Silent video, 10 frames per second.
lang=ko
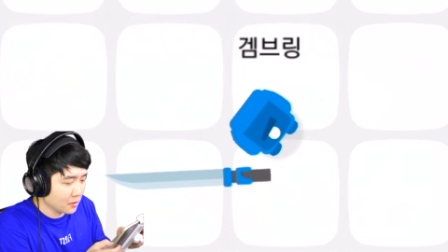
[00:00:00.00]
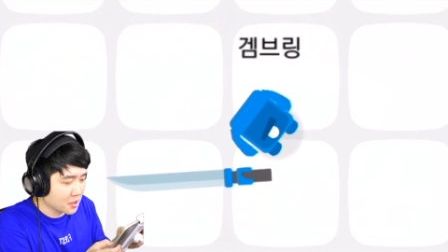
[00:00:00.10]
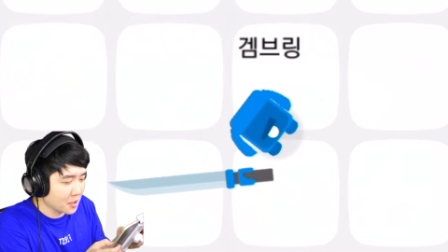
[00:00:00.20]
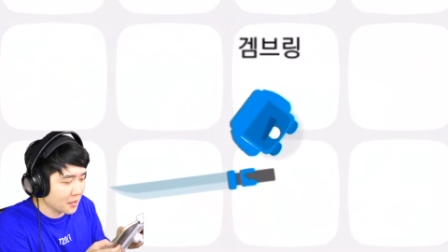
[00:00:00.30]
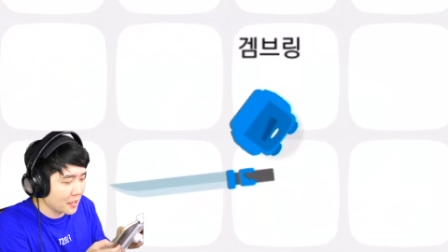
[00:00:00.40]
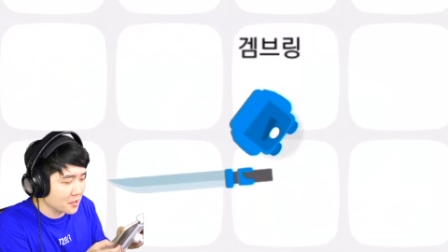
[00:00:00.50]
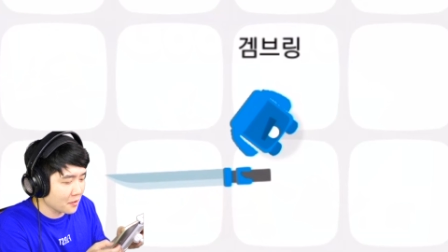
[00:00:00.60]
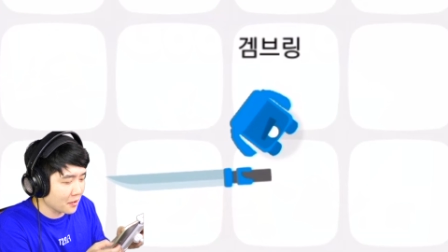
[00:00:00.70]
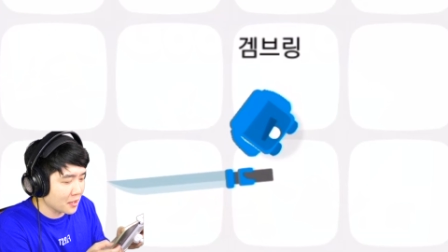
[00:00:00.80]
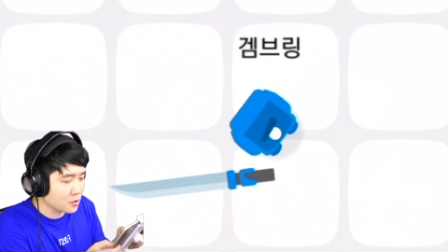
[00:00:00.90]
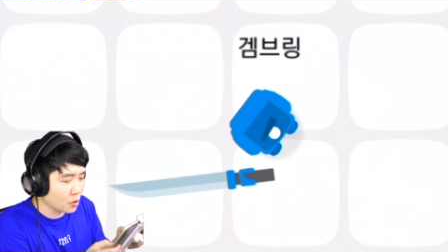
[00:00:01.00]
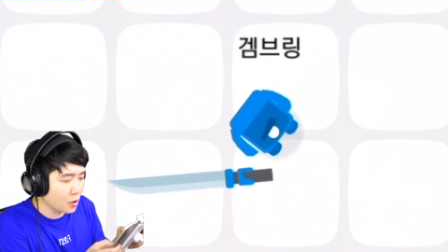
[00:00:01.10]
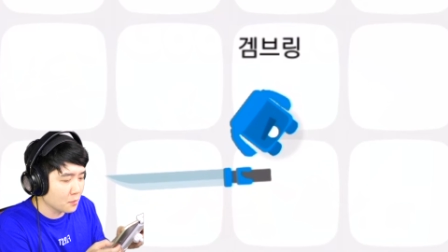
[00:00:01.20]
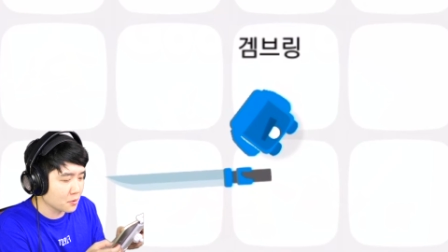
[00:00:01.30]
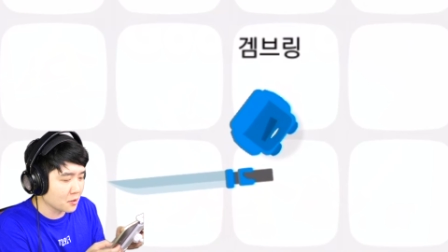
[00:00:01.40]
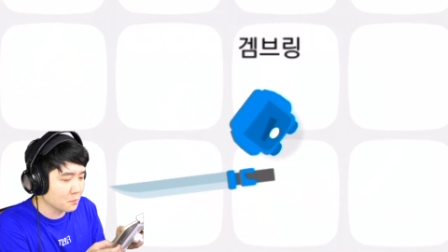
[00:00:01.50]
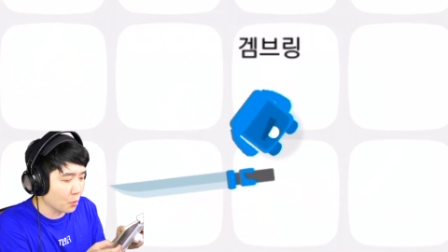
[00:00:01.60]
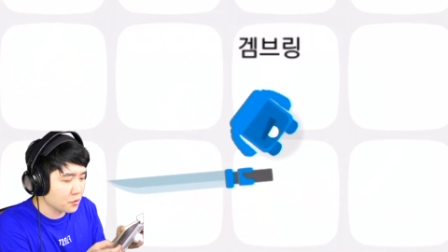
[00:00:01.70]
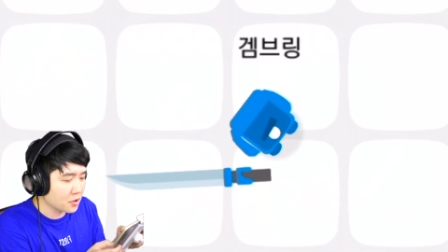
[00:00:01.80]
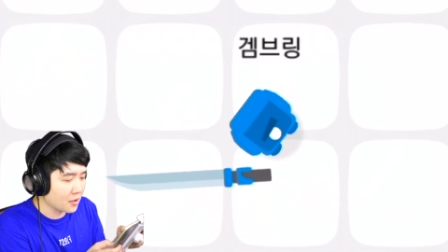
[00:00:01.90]
귀엽게 생긴 녀석이 있죠. 무슨
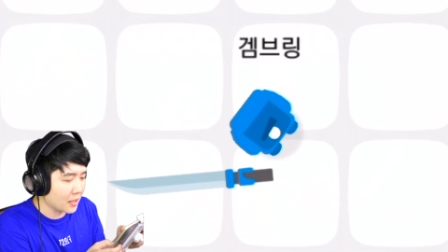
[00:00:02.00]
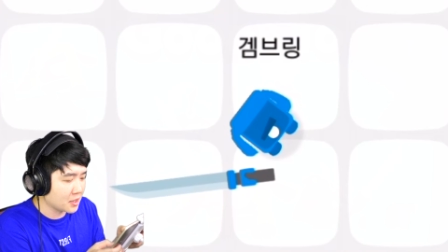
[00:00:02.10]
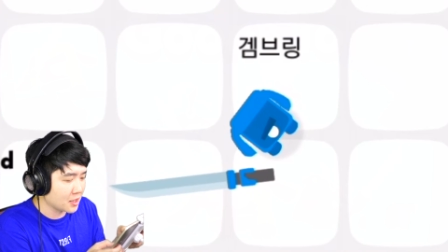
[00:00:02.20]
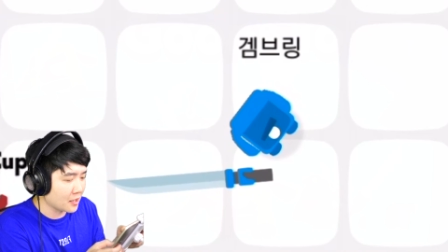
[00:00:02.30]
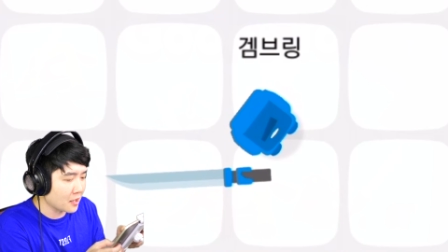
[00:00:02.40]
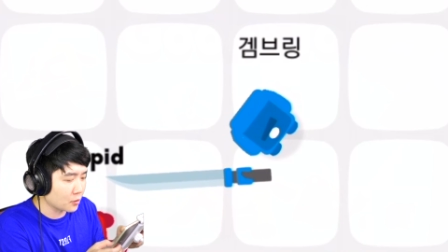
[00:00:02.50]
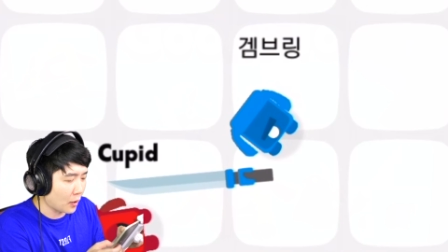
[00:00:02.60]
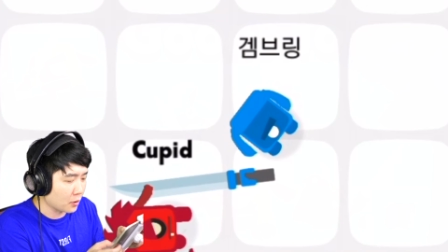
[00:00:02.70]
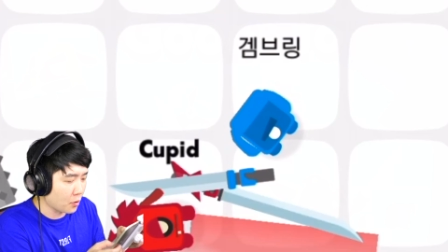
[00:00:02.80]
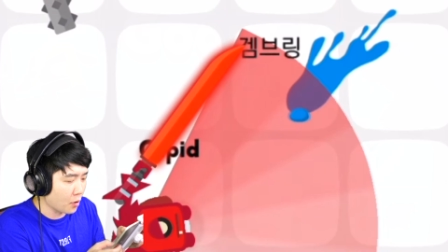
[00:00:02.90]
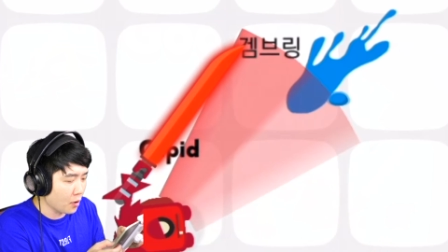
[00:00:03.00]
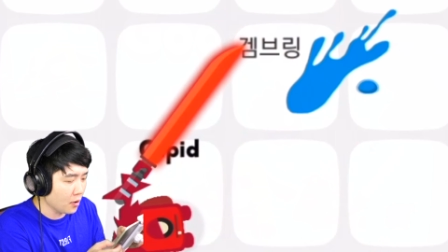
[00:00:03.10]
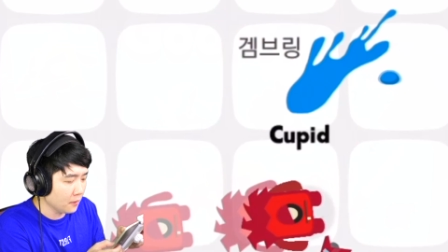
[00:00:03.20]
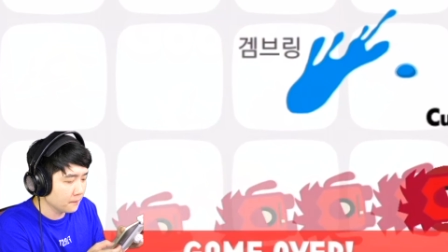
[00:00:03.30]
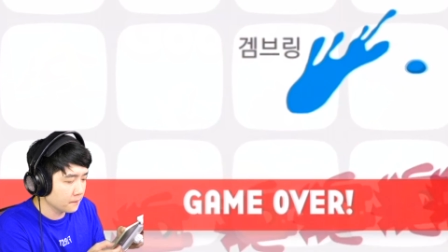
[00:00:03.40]
몬스터같이 생기기도 했고.